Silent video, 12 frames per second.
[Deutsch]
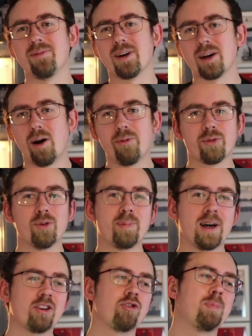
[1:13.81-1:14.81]
Ich verkaufe so ein
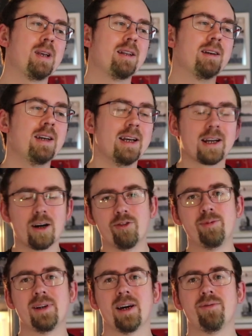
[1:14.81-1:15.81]
paar Spiele,
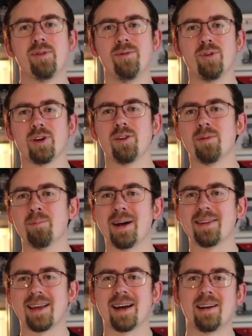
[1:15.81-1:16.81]
kaufe mir dafür wirklich
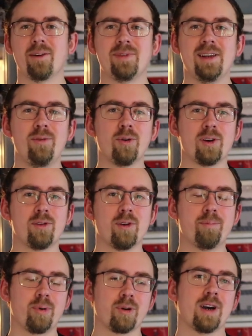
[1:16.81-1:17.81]
mal Sachen, auf die ich wirklich
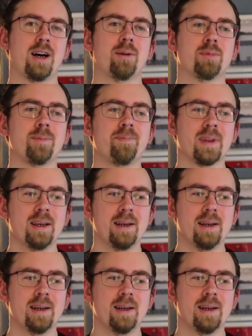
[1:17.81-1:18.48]
so Bock habe.